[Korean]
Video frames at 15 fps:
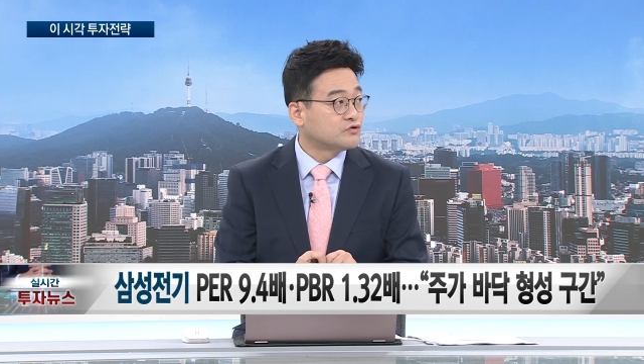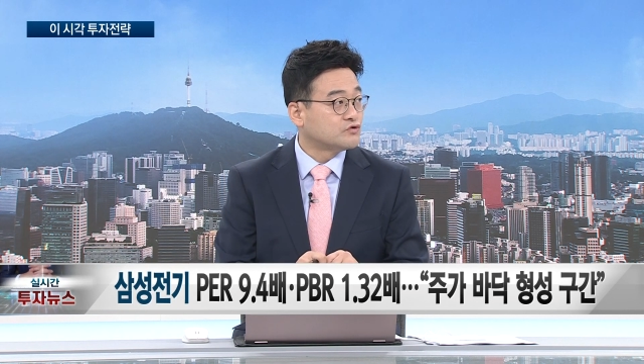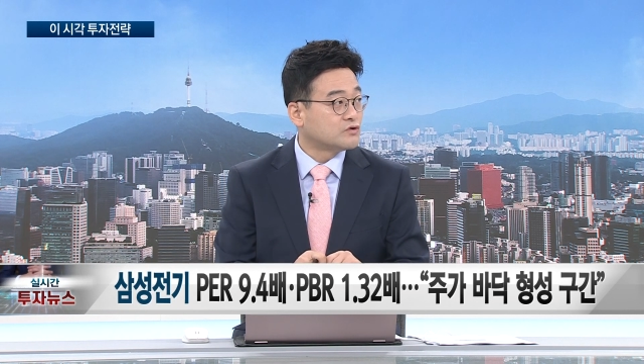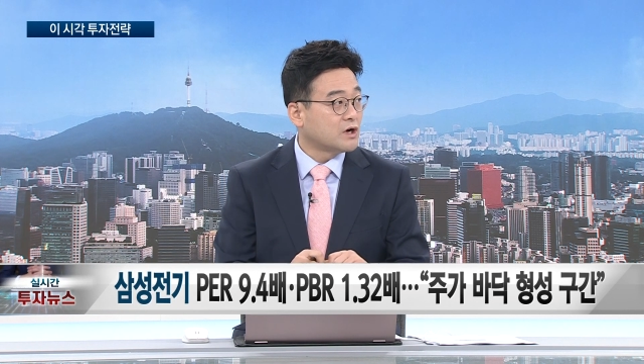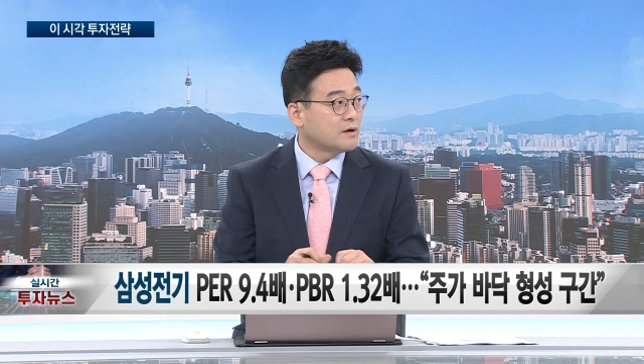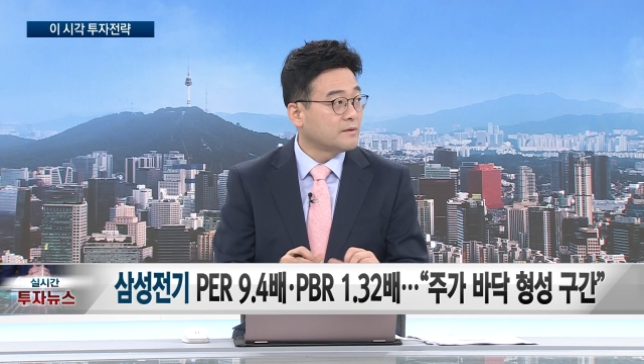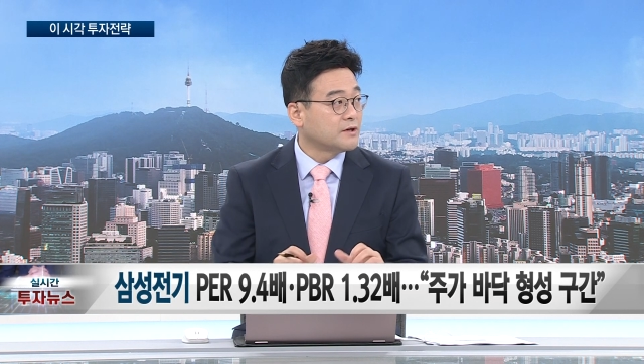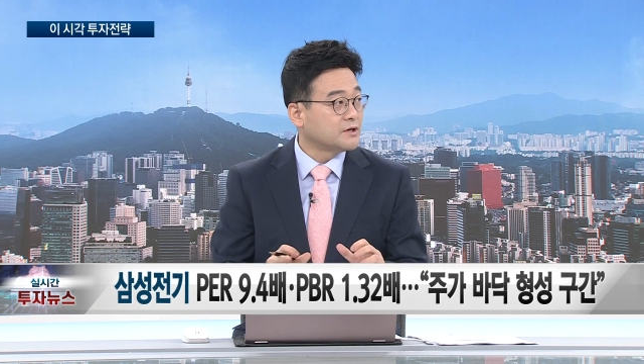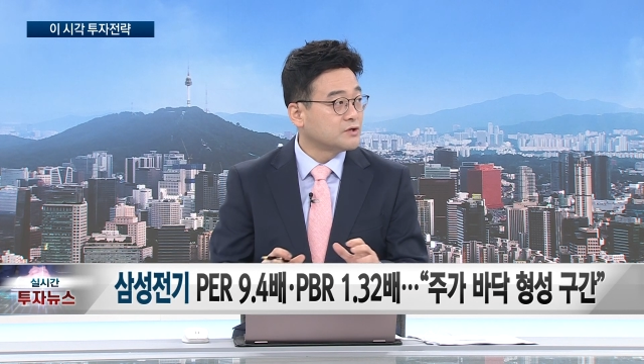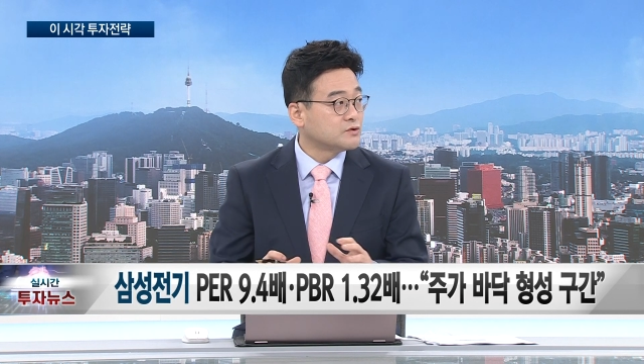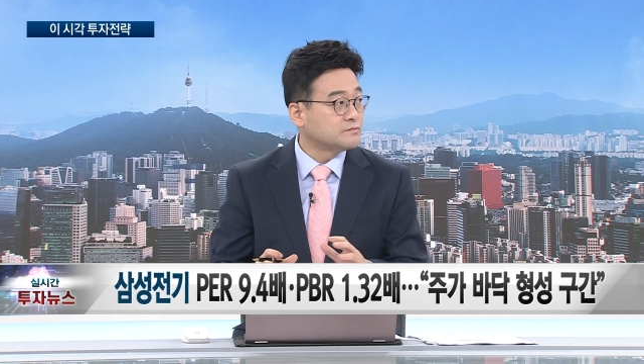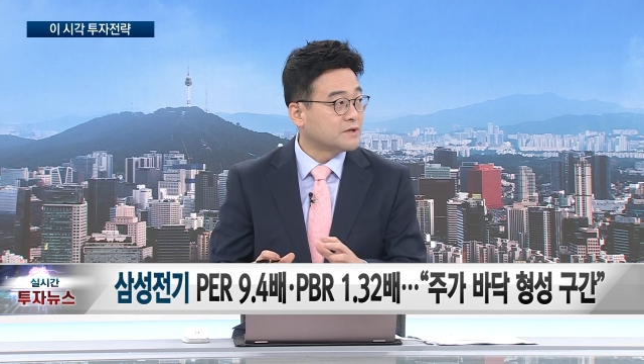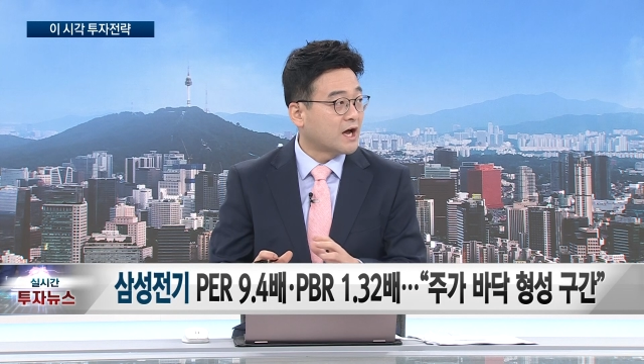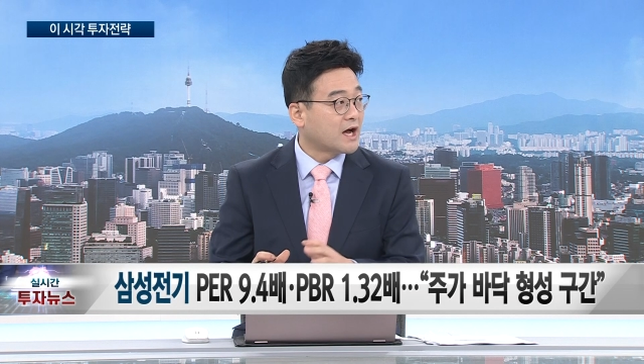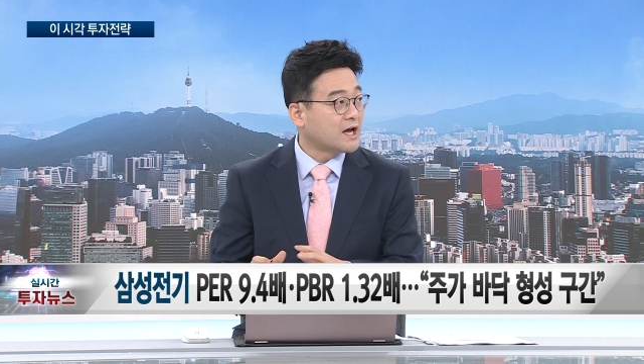주가의 반등이
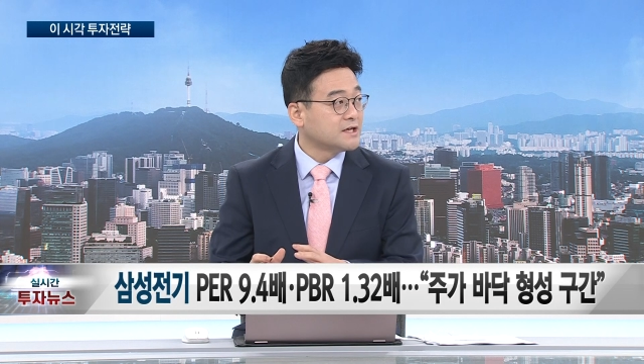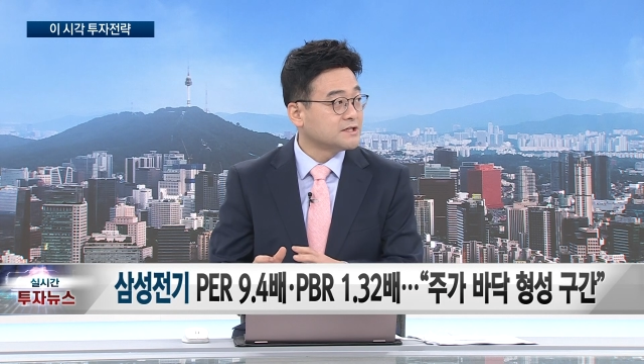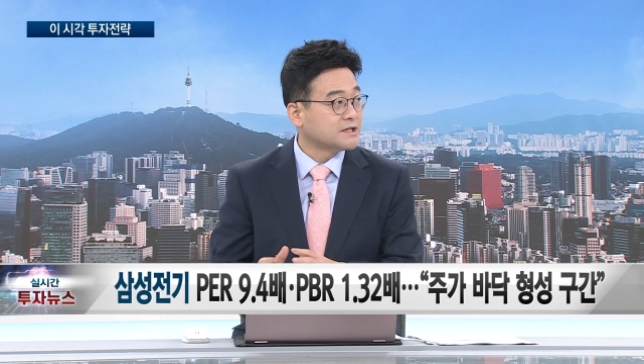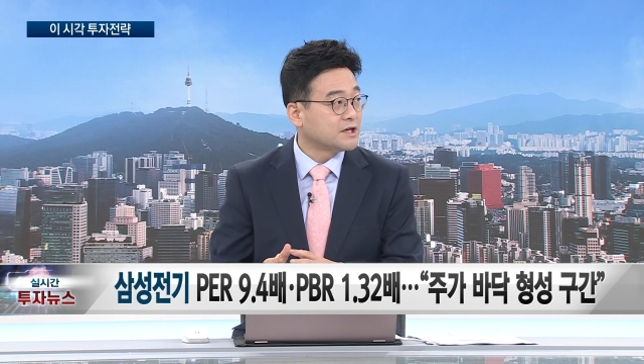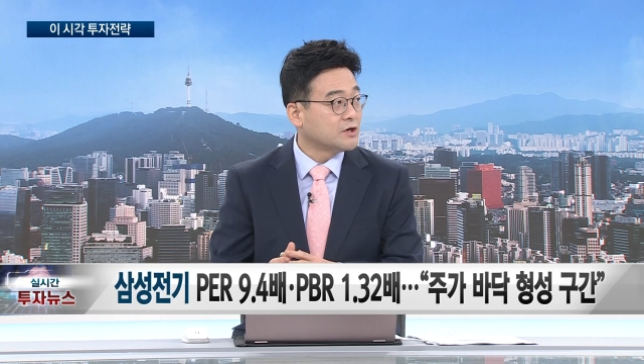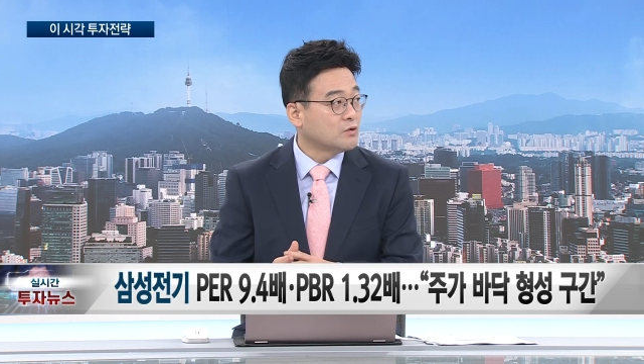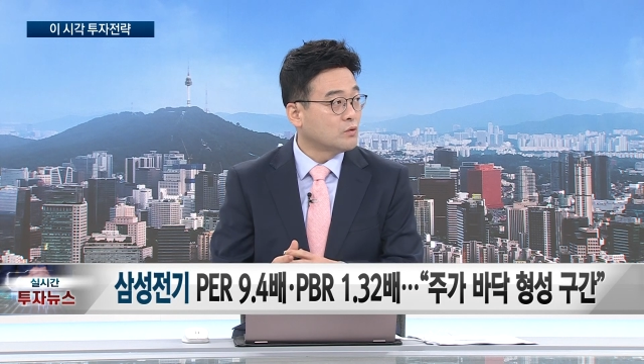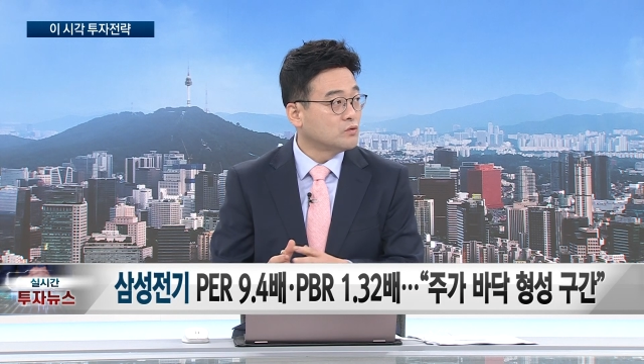좀 약하잖아요.